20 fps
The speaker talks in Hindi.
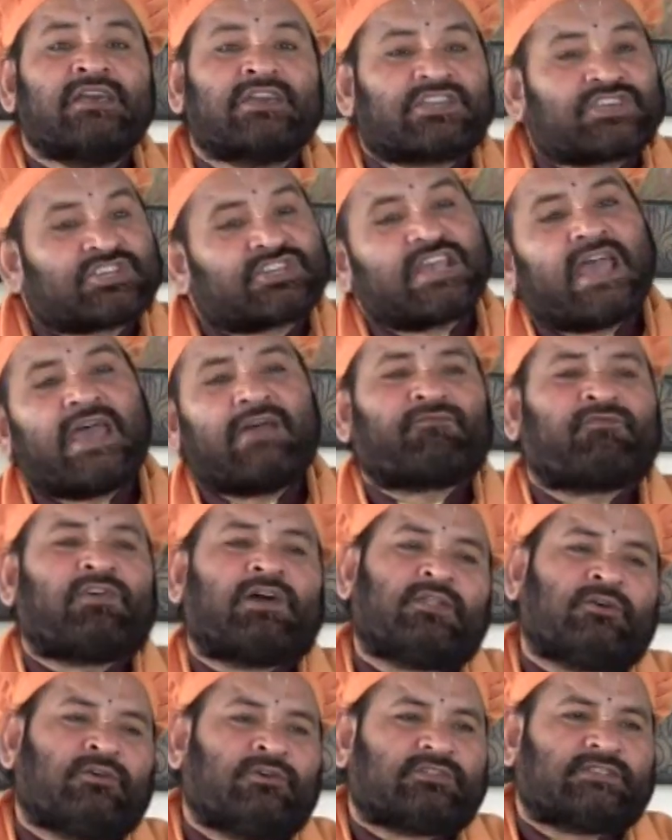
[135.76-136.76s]
क्षय
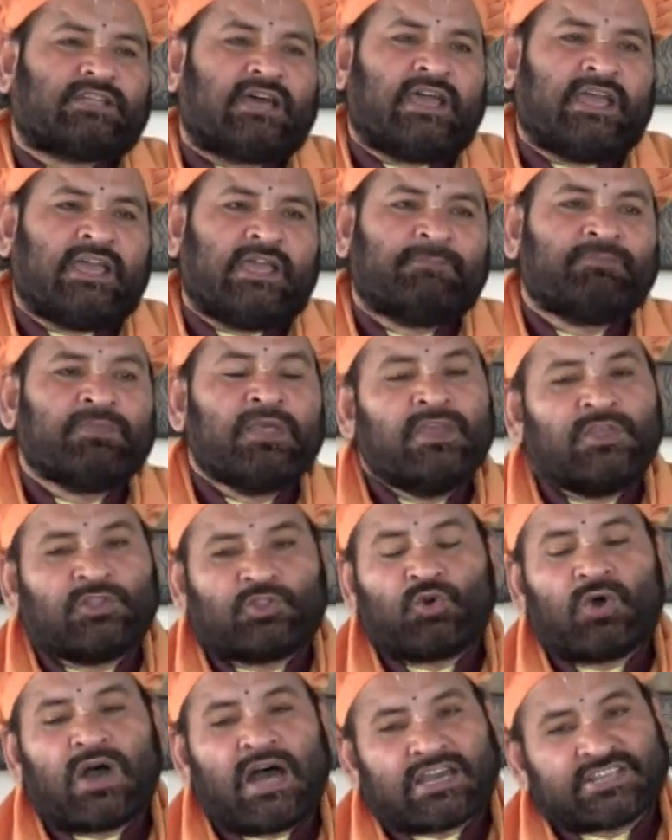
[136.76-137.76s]
फल होता है
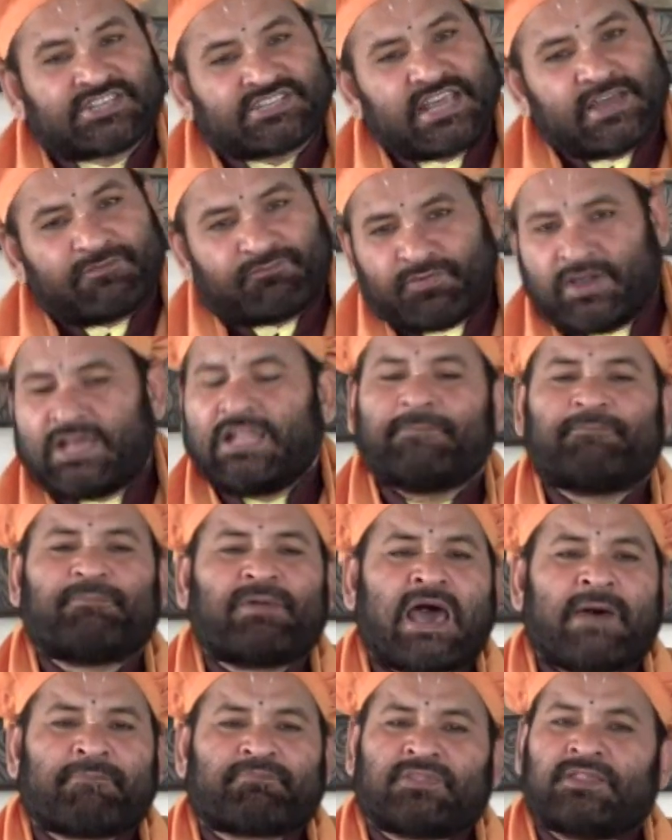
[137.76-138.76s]
तो अक्षय फल
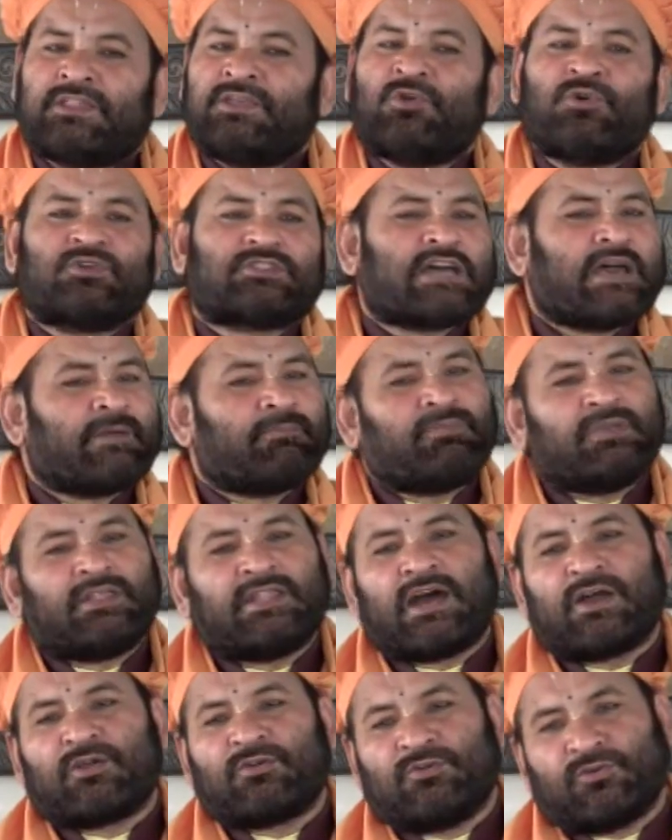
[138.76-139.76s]
प्राप्त नहीं होता
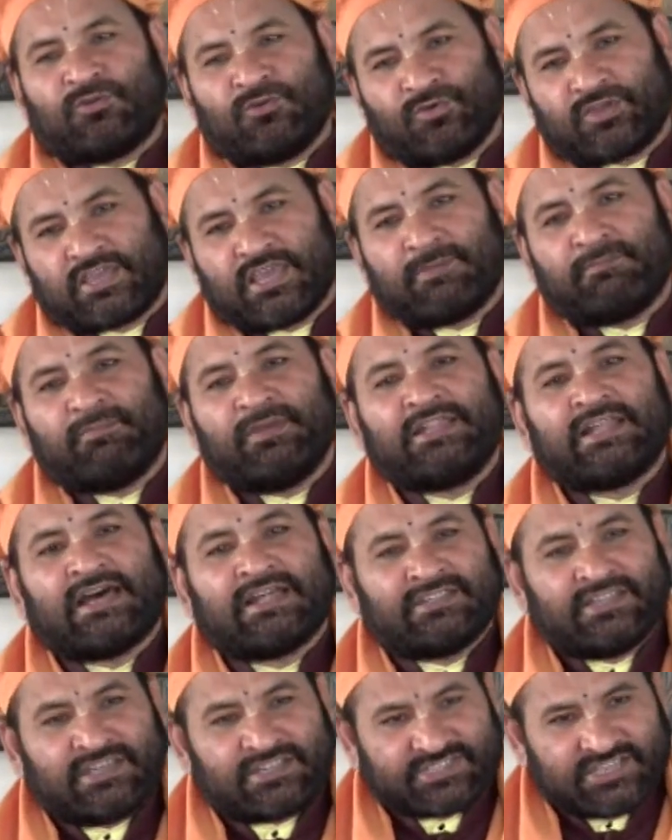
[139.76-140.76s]
बिना गुरु के बिना
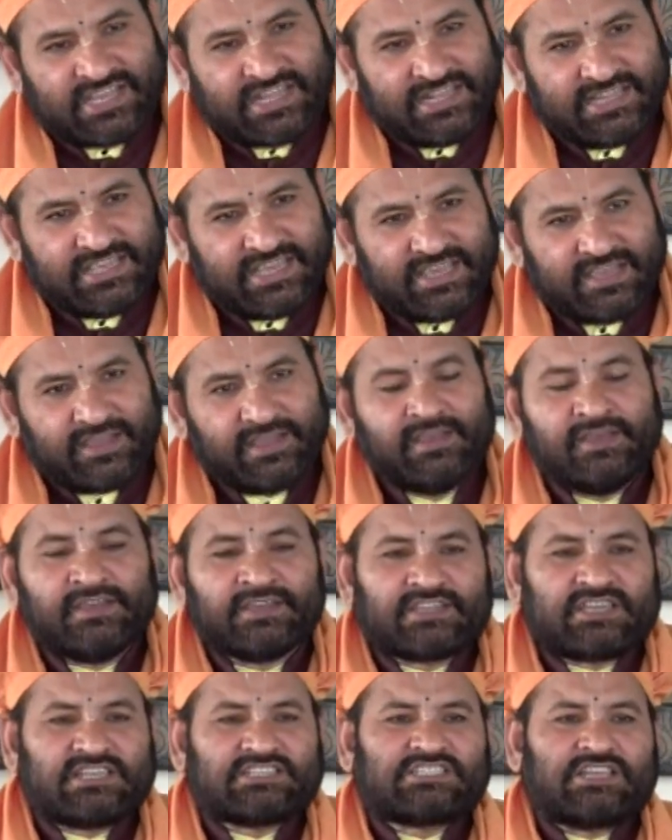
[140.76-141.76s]
दीक्षा लिए
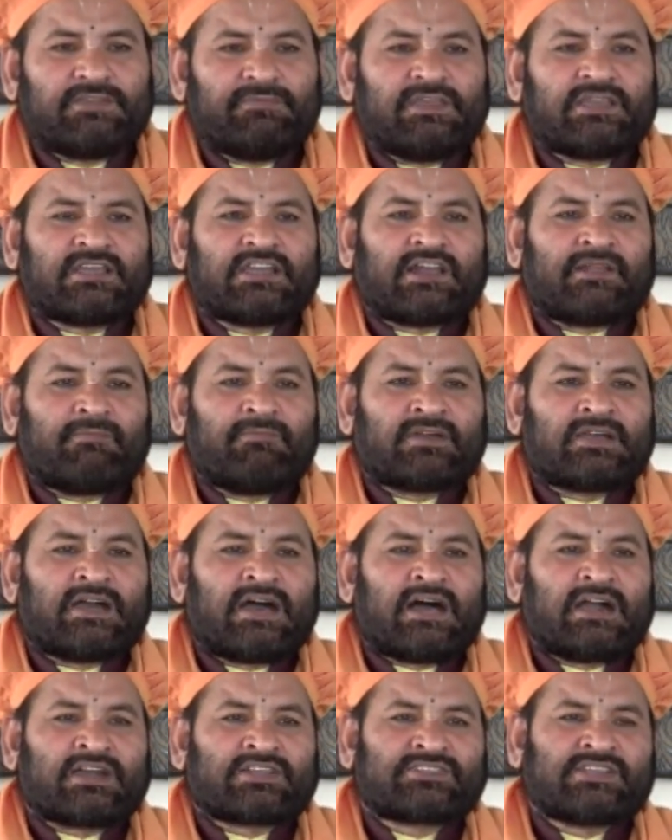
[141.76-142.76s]
किसी भी कर्म का
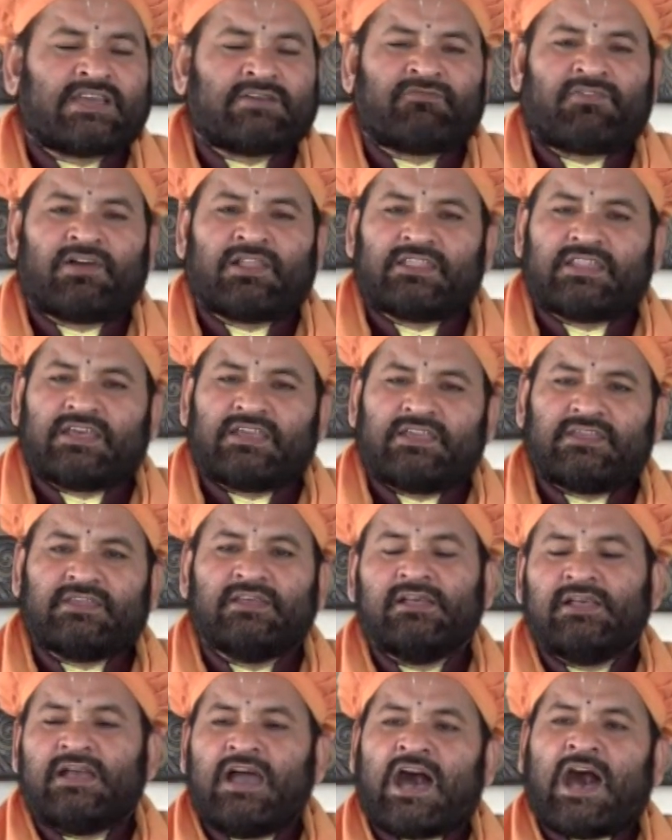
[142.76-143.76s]
अक्षय फल नहीं
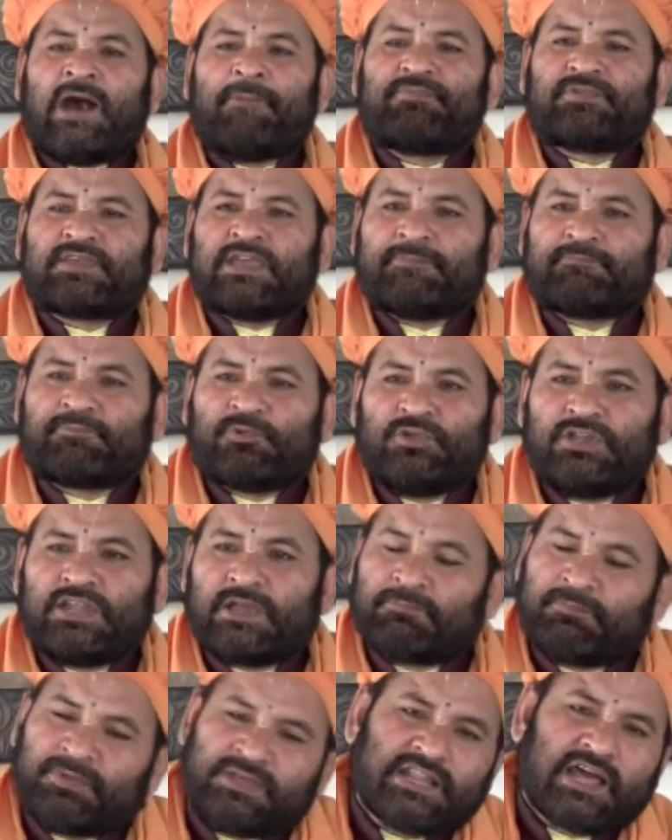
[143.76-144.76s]
आपके पुण्य
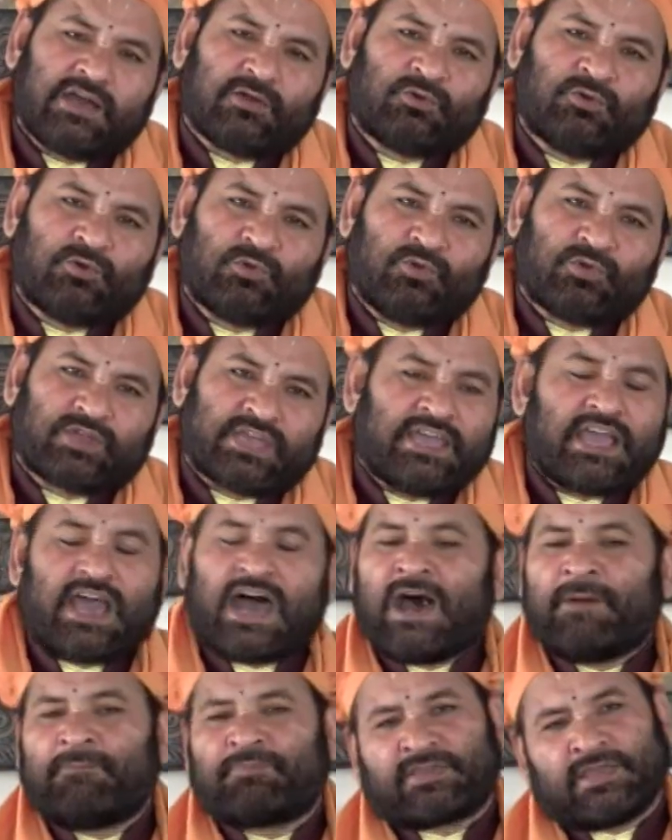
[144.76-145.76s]
बिना गुरु के
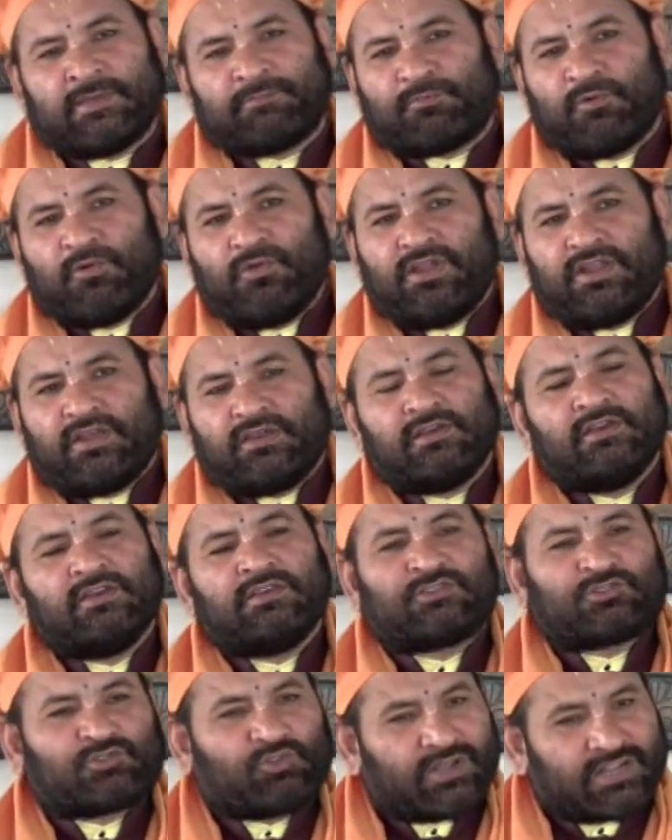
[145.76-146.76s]
आपके पुण्य
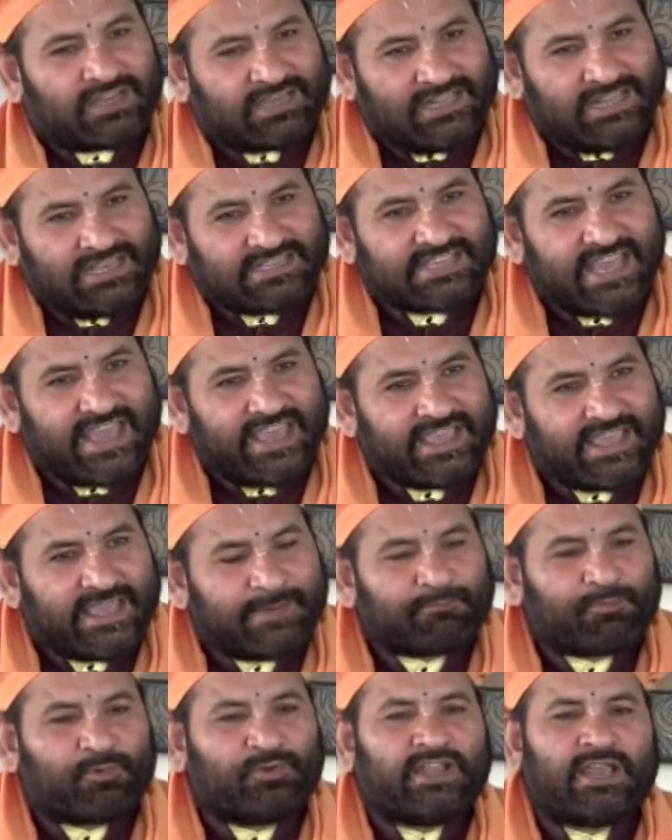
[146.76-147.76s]
स्वर्ग ले जाएंगे
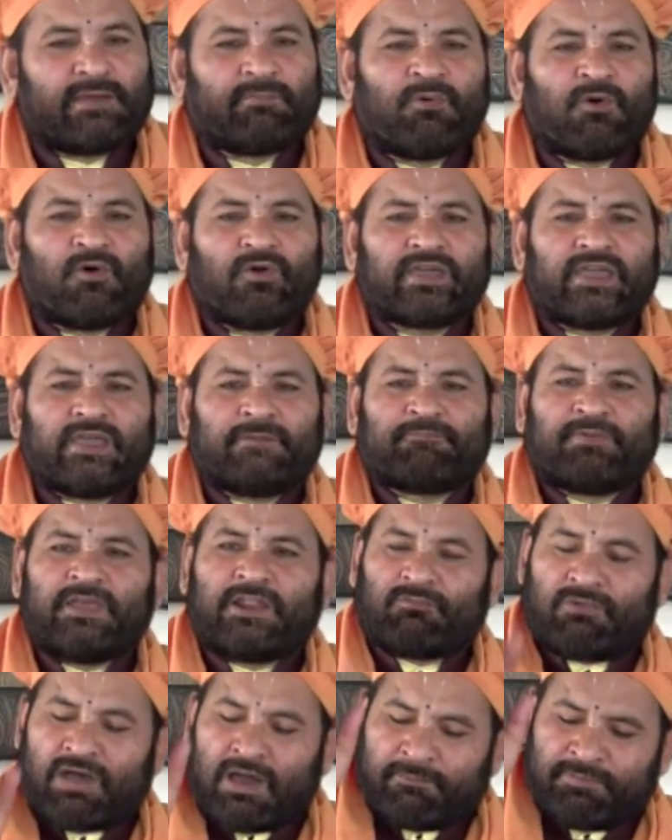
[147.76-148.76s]
पुण्य भोगे फिर
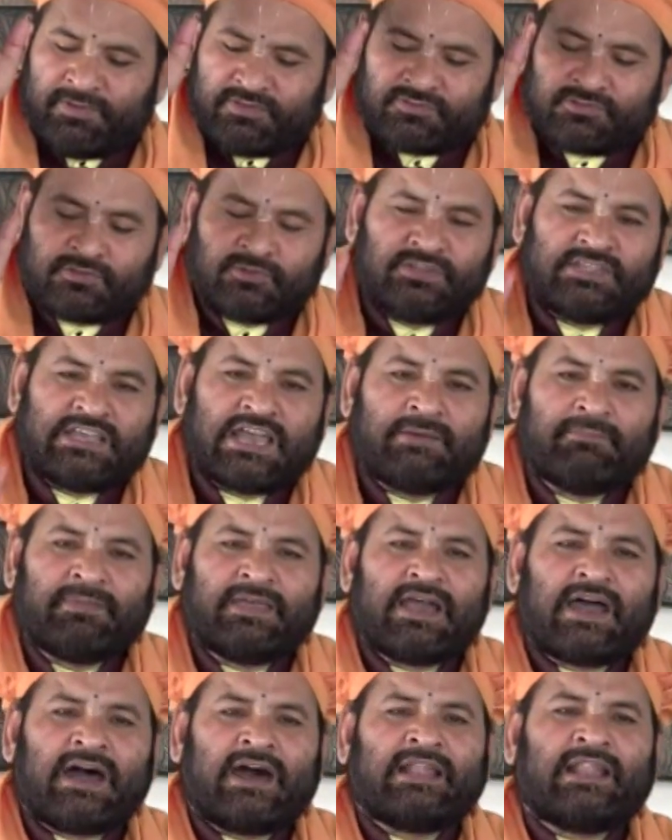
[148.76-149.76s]
वापस दुनिया में
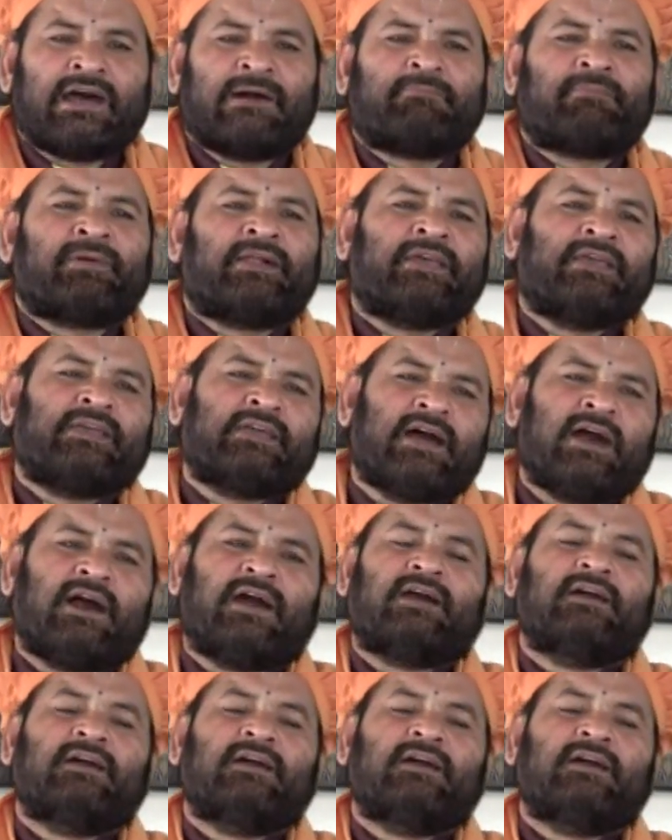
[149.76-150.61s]
आना पड़ेगा